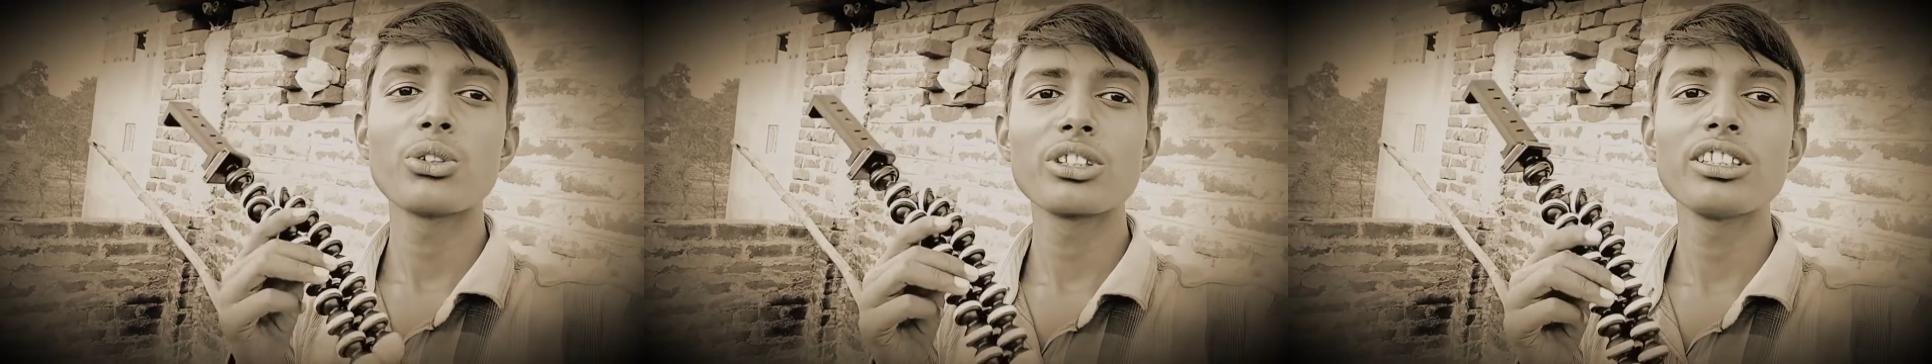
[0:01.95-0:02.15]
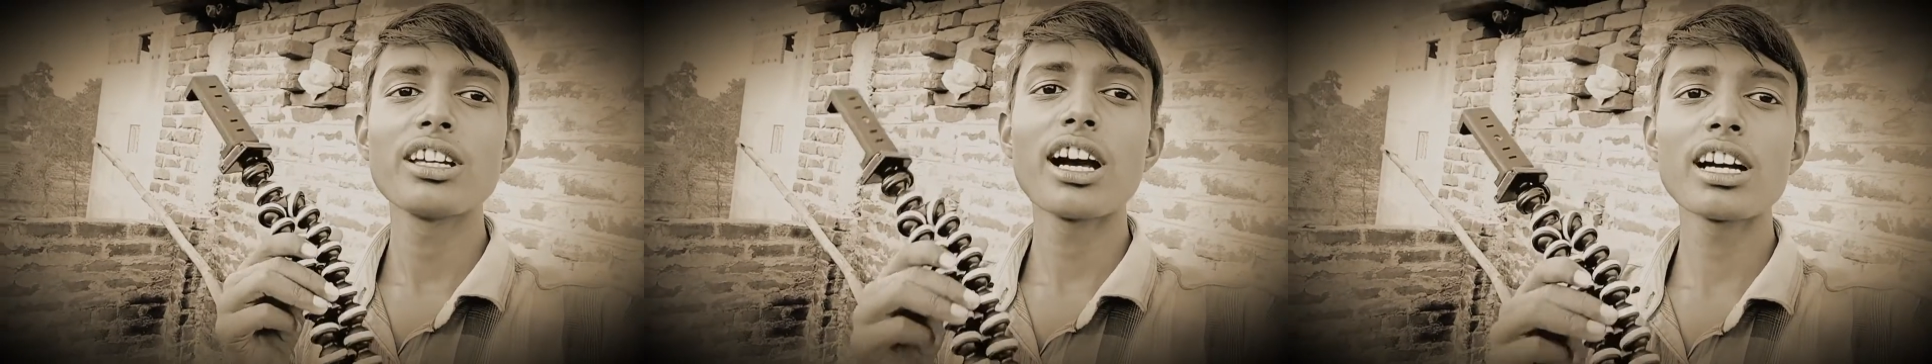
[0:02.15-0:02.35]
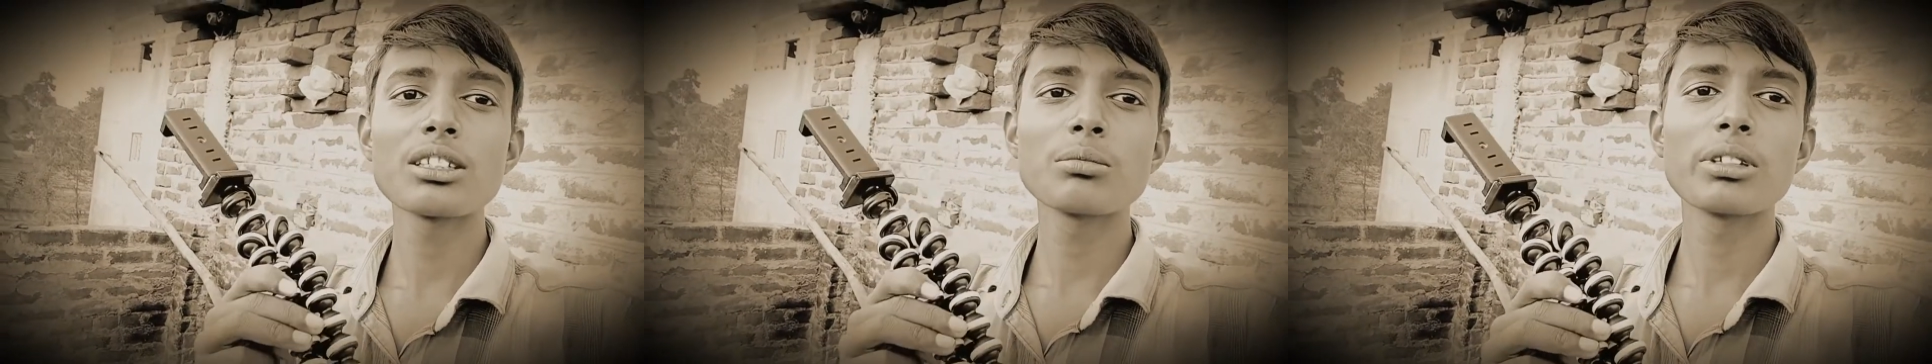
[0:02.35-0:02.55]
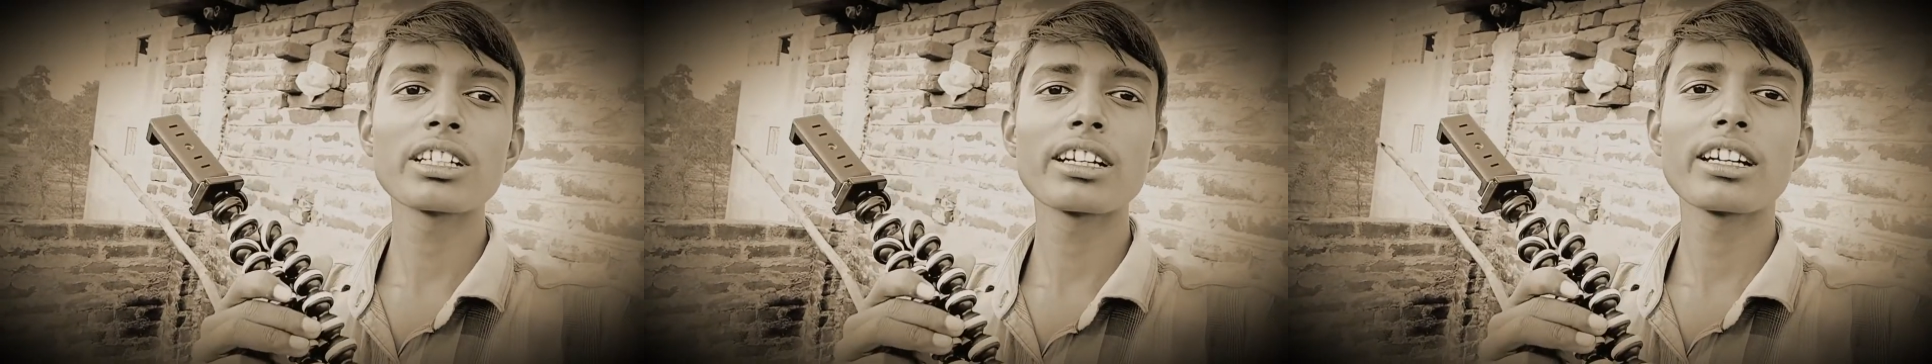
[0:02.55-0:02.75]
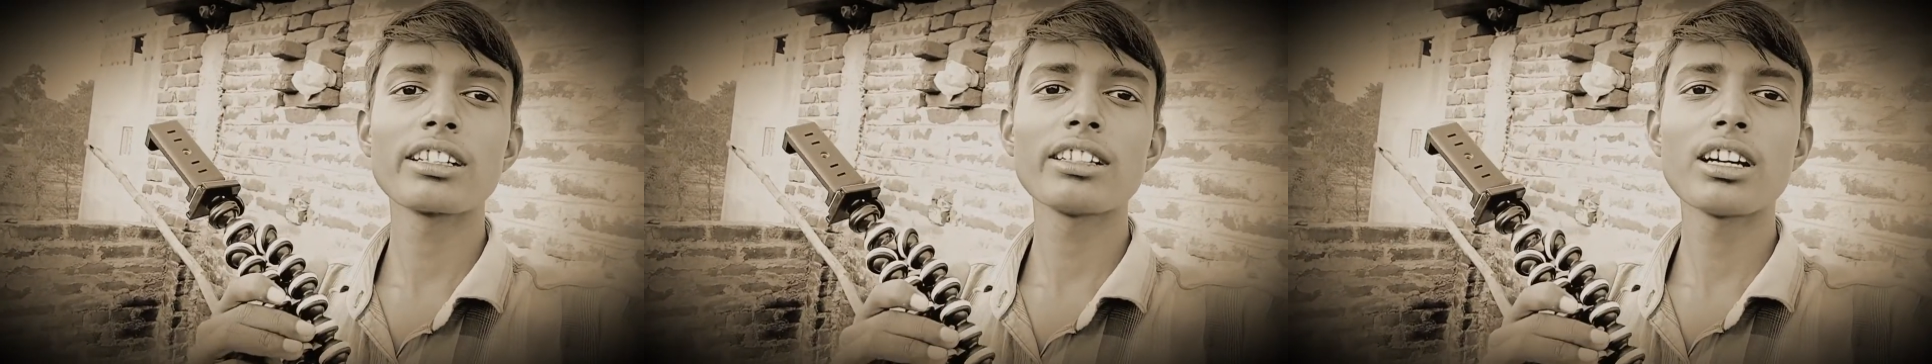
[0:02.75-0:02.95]
जो कि आज
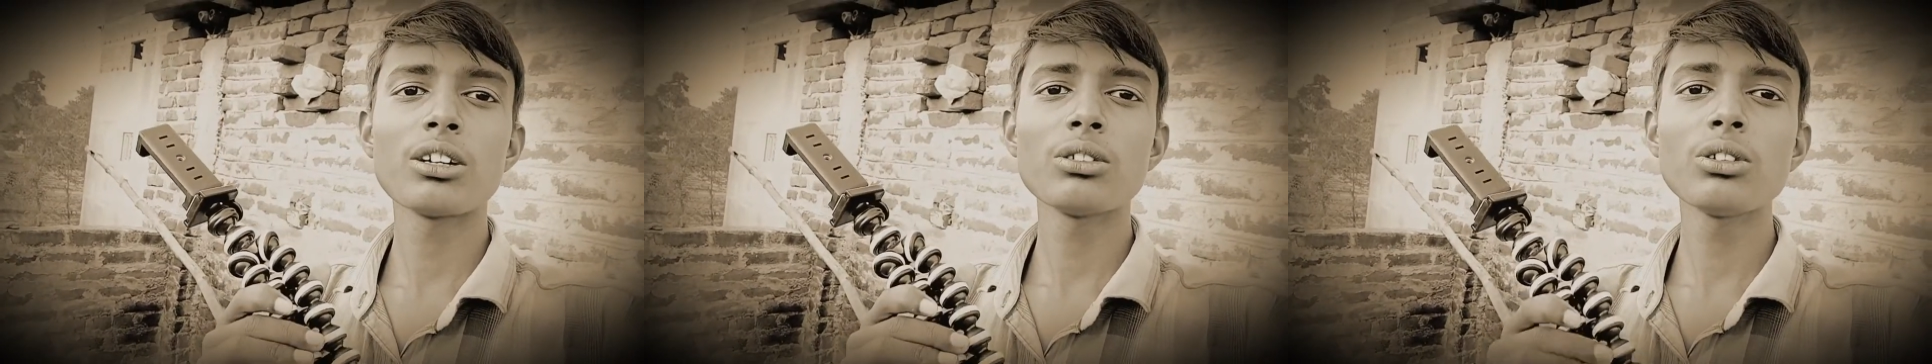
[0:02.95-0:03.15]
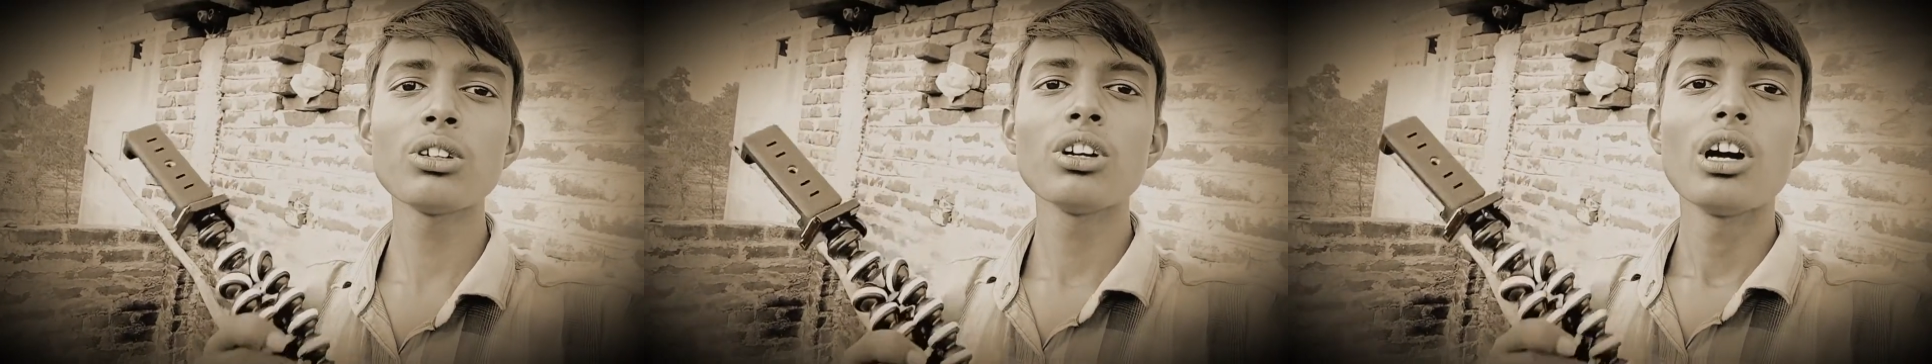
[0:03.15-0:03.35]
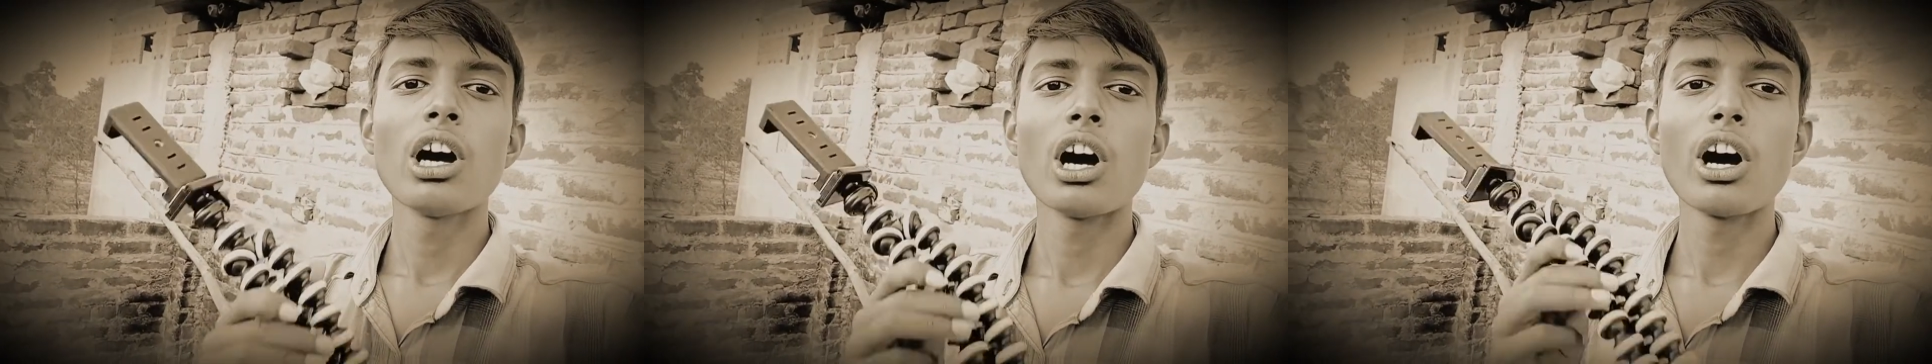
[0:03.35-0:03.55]
मैं ख़रीदा हूँ